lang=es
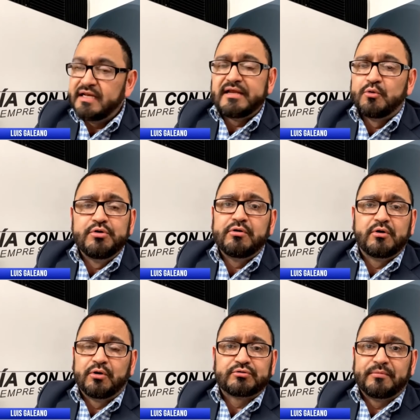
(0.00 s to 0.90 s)
ni
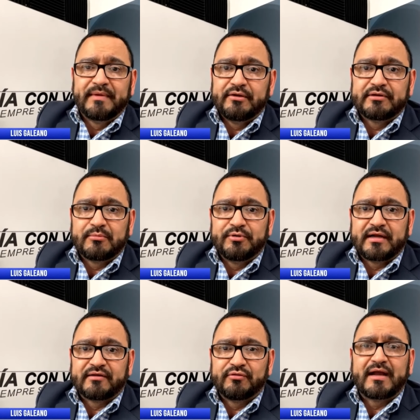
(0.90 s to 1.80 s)
ninguno de los otros medios de
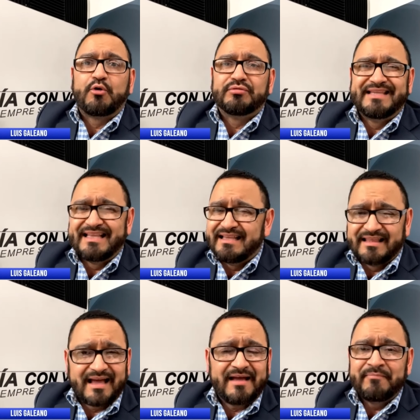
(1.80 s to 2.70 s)
comunicación que con
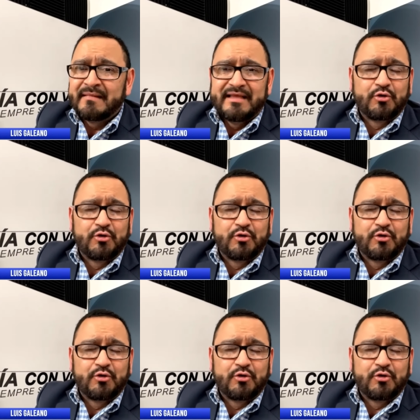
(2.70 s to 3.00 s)
dignidad